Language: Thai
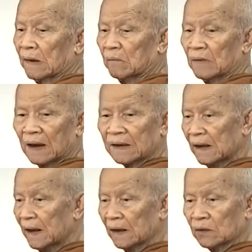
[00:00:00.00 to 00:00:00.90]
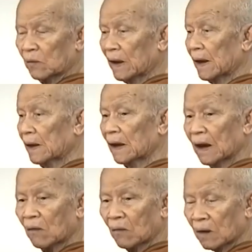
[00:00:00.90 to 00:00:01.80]
ทำละกิเลสตัวใด
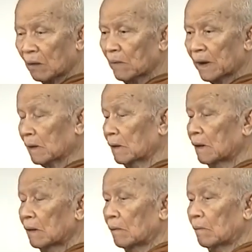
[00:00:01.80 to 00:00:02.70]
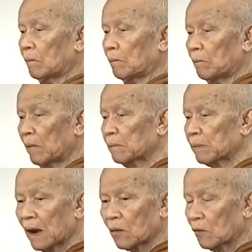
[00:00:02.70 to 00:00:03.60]
เราก็ไม่ไม่
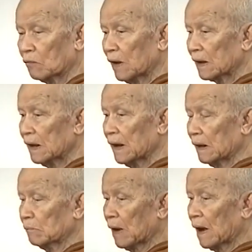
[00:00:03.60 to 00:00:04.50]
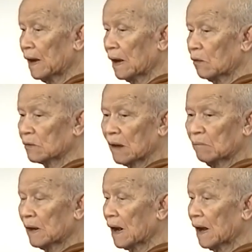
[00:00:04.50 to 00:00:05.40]
ปรากฏว่ากิเลสมาให้เรา
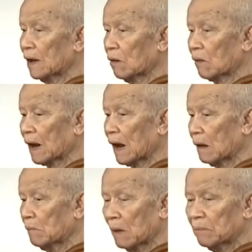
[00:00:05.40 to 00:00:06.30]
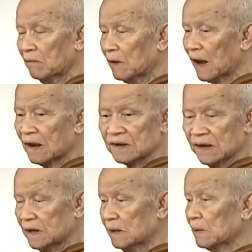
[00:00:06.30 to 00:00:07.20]
ชำระให้เราฆ่ามาเป็นเวลา
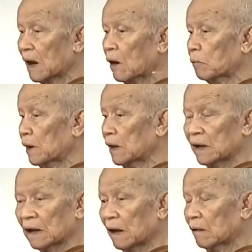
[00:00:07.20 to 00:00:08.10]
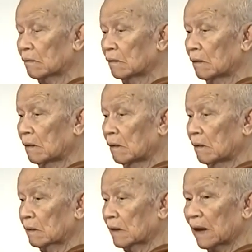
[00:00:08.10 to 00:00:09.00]
สี่สิบเก้าปีนี่แล้ว
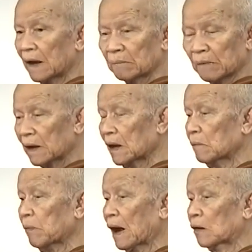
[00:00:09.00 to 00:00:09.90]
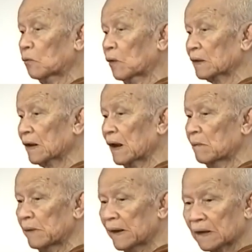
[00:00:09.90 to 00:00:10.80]
กิเลสไม่เคยผ่านหัวใจ
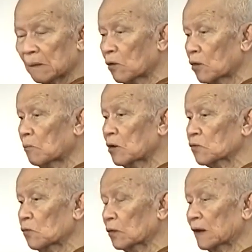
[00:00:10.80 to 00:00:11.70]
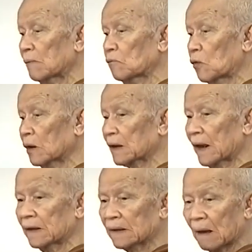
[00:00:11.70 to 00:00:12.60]
มีแต่บรมสุขเต็มหัวใจ
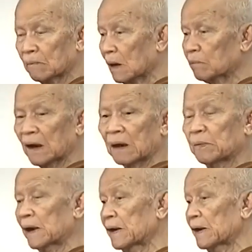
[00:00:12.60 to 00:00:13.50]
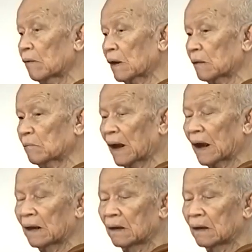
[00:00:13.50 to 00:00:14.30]
ทำกับใจเป็นเดียวกันมา